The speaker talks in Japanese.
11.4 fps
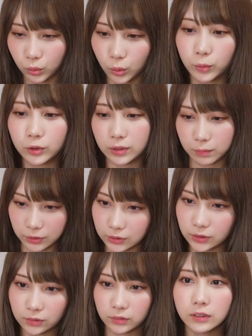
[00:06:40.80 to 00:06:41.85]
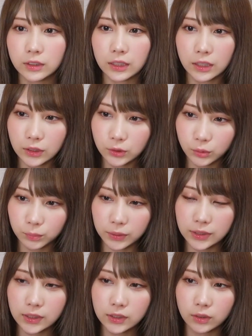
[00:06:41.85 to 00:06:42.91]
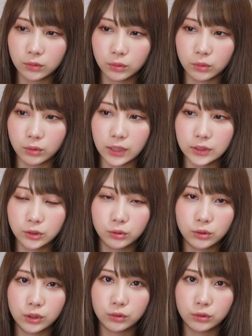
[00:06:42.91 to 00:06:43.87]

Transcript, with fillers: 思ってますだからそのバディさんとの相性って